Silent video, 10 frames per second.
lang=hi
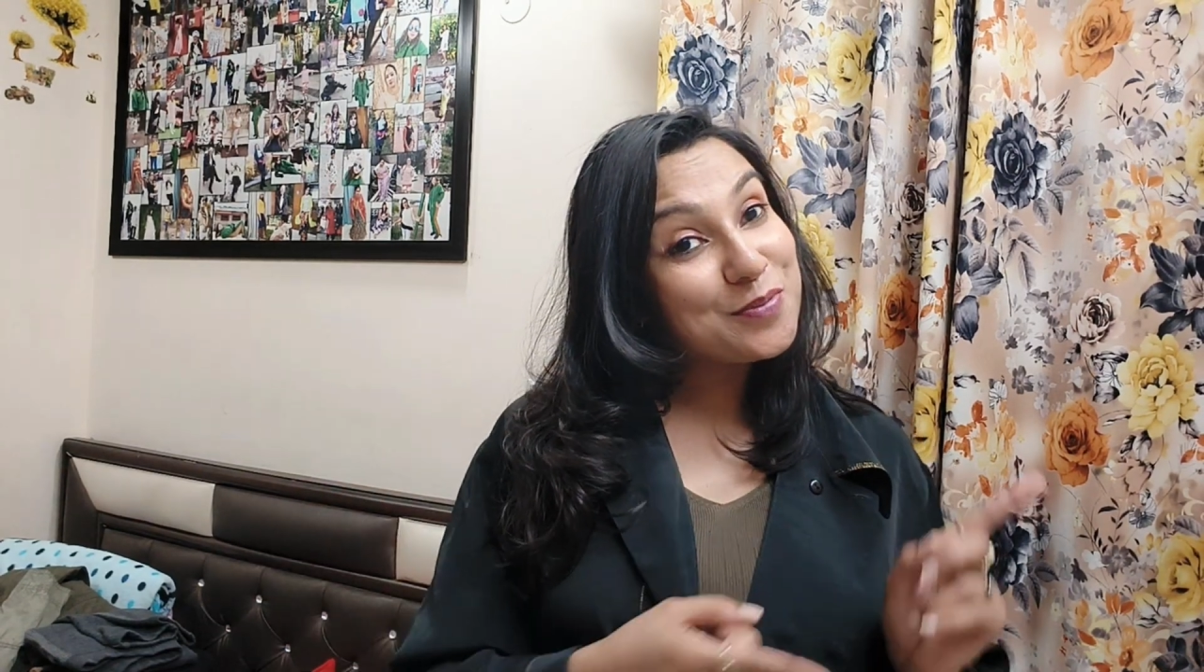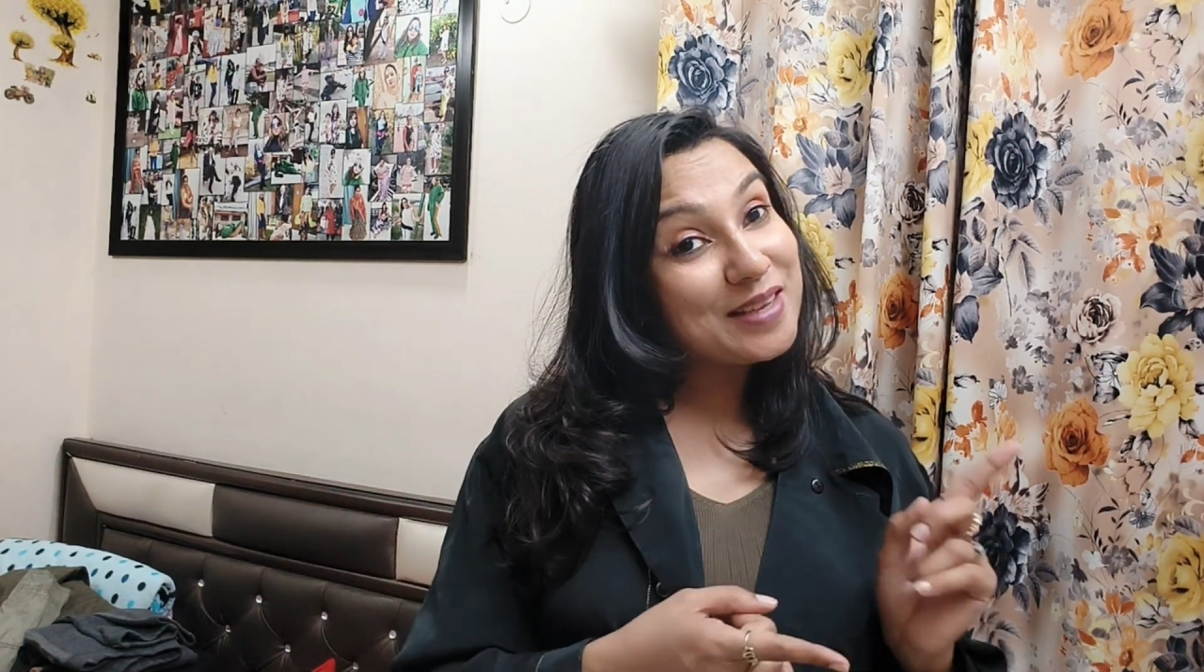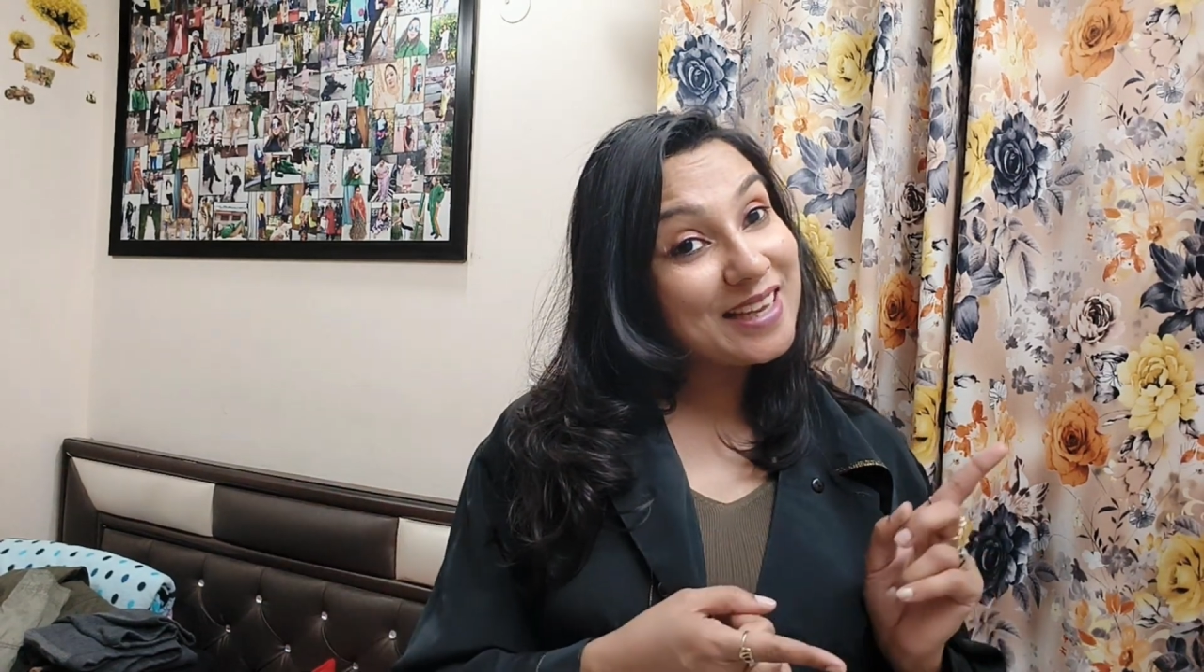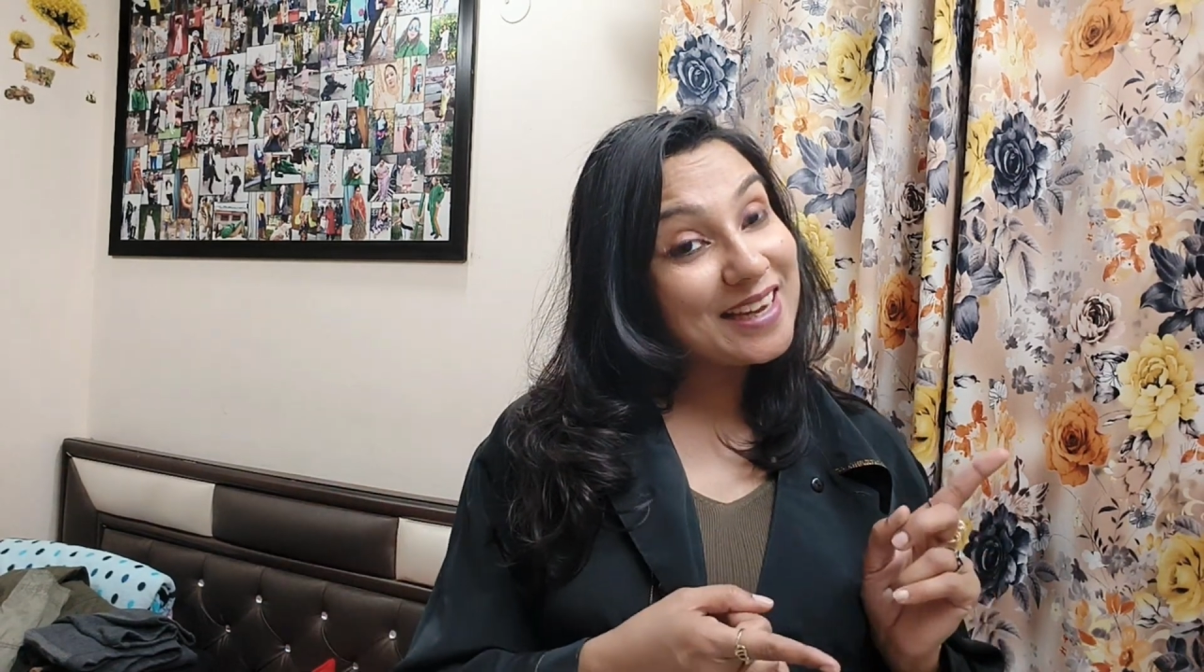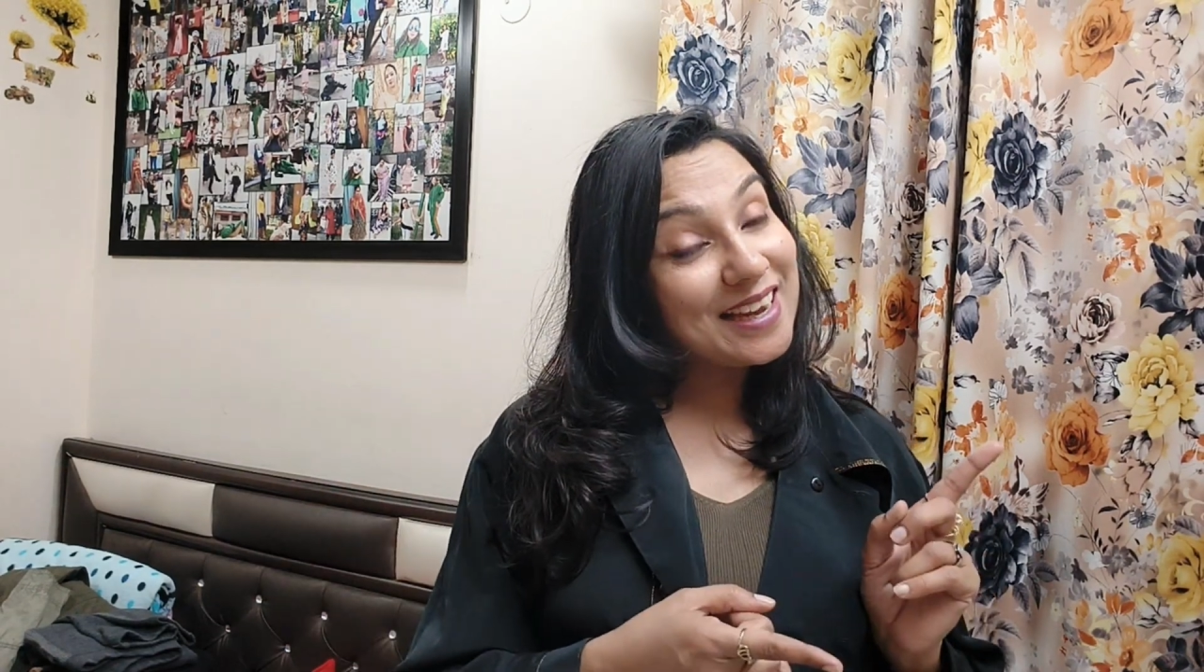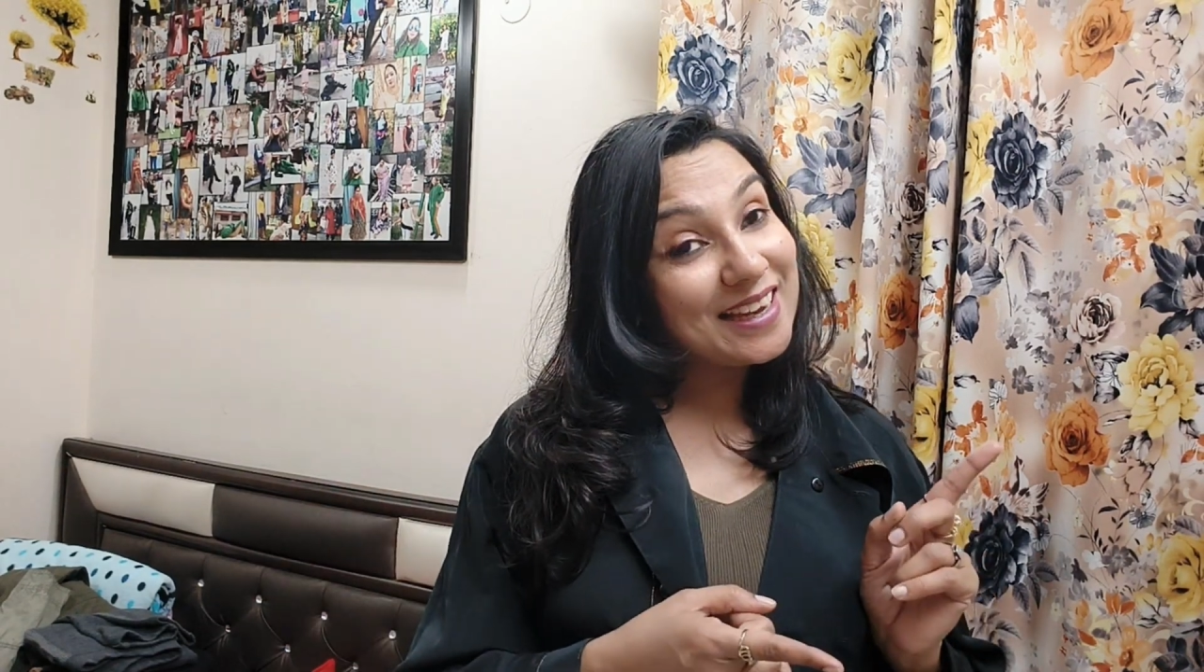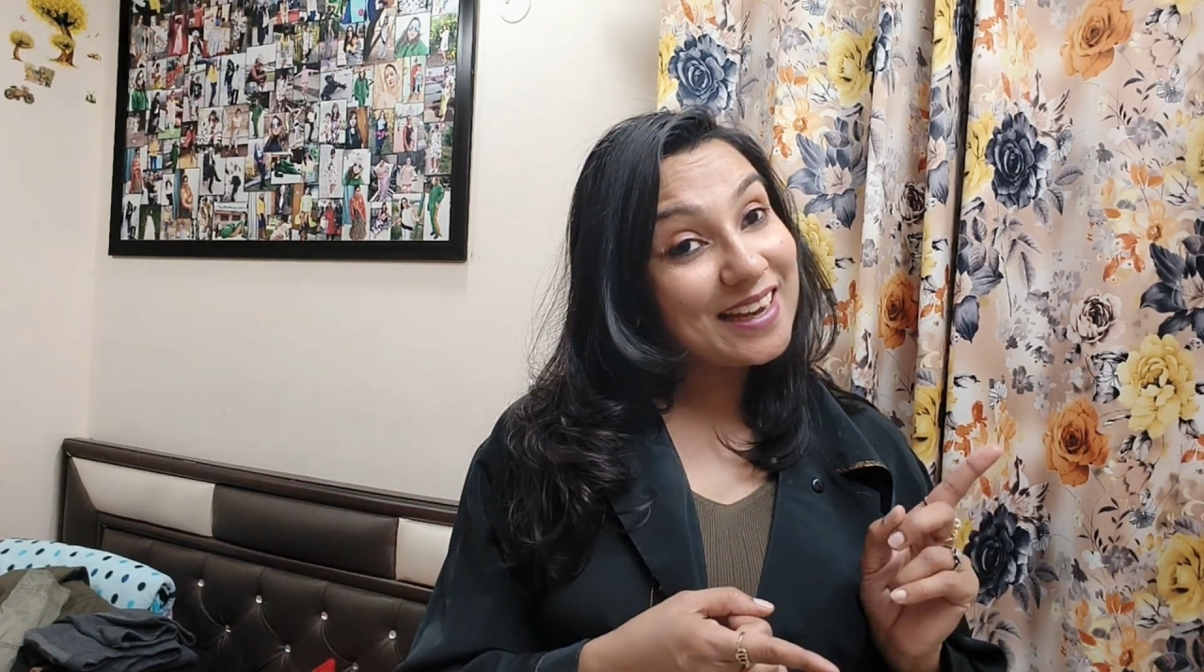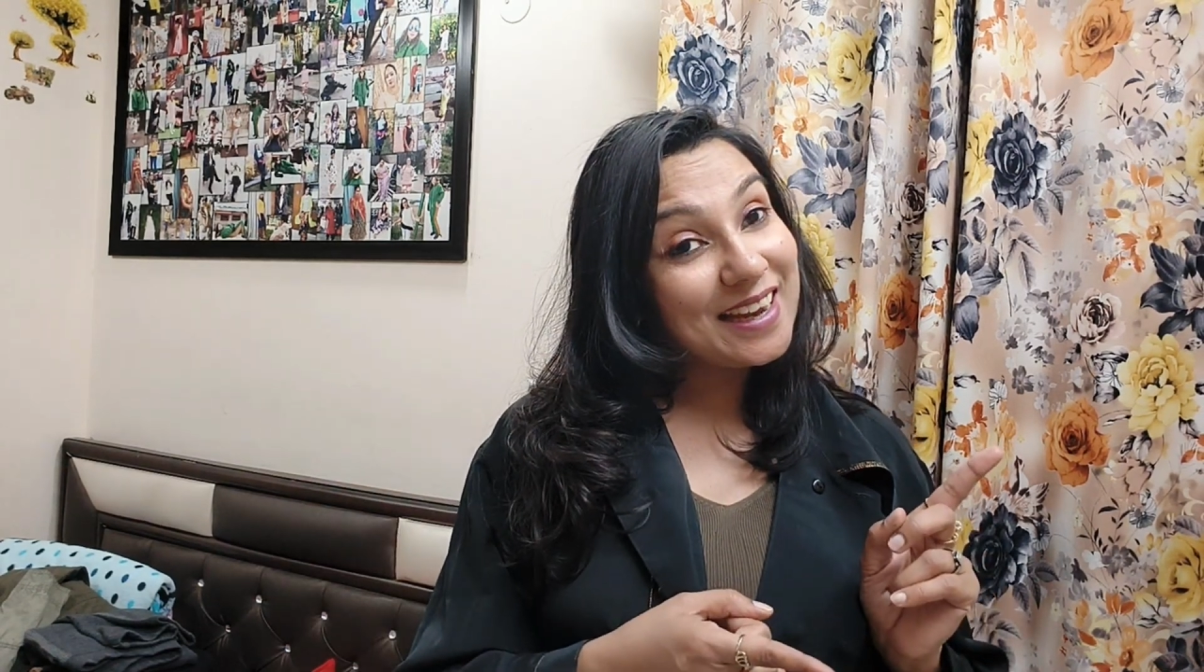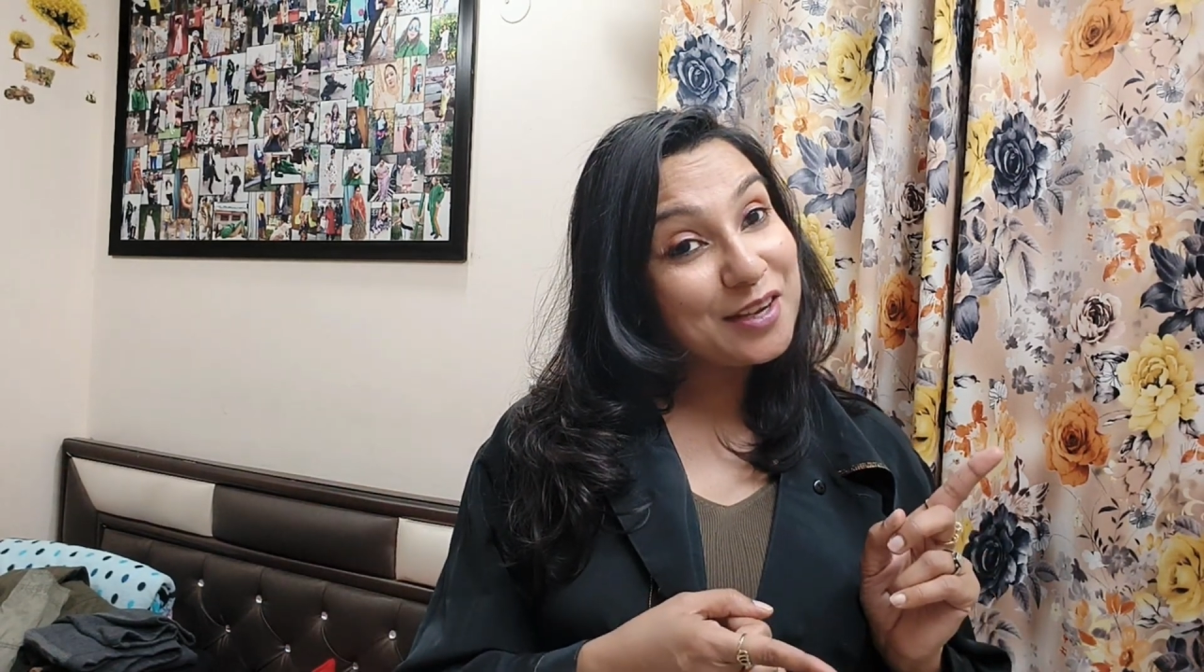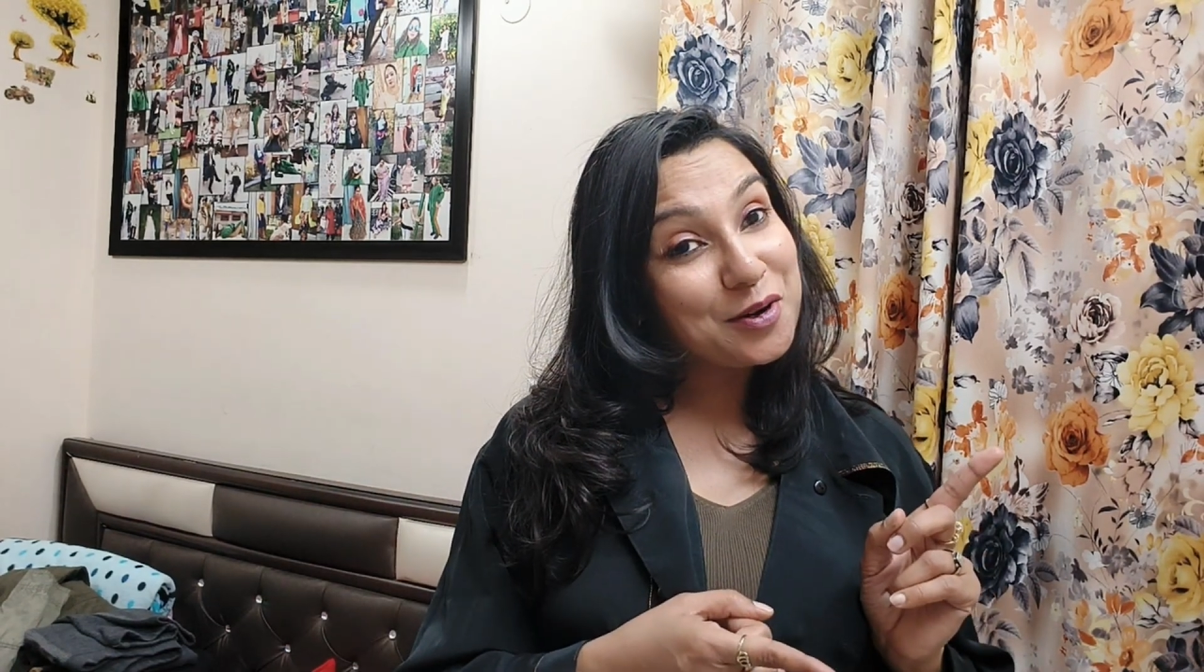में
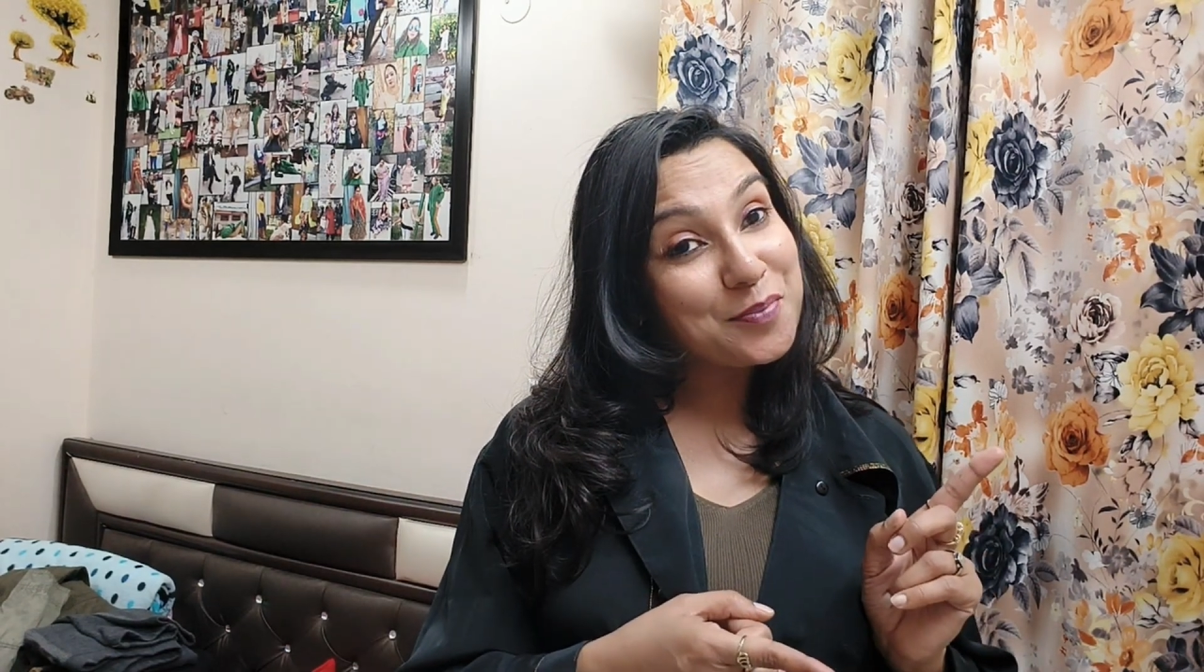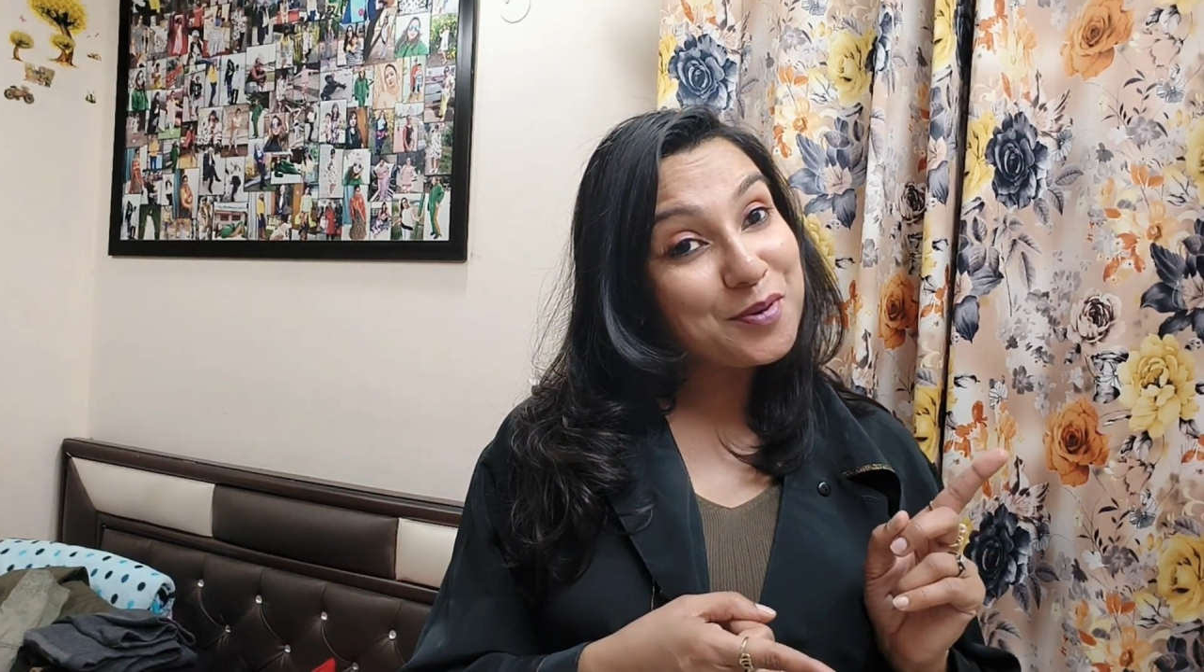देखेंगे क्रॉप